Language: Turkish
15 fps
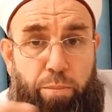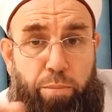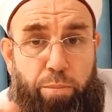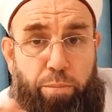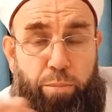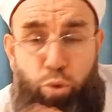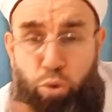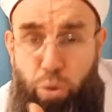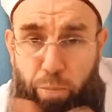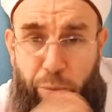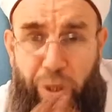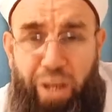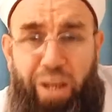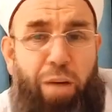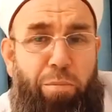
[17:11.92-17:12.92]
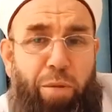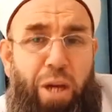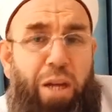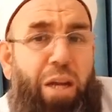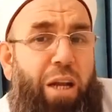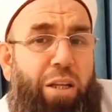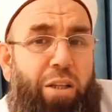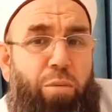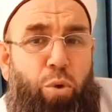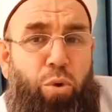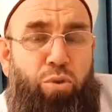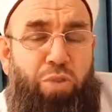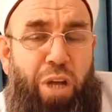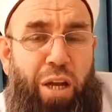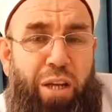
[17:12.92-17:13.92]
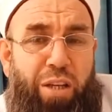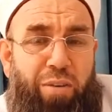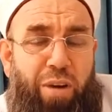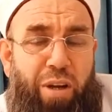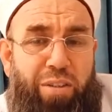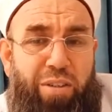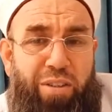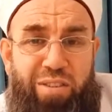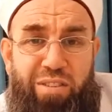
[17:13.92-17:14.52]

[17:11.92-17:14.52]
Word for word: Bütün peygamberlerde bu özellik vardır.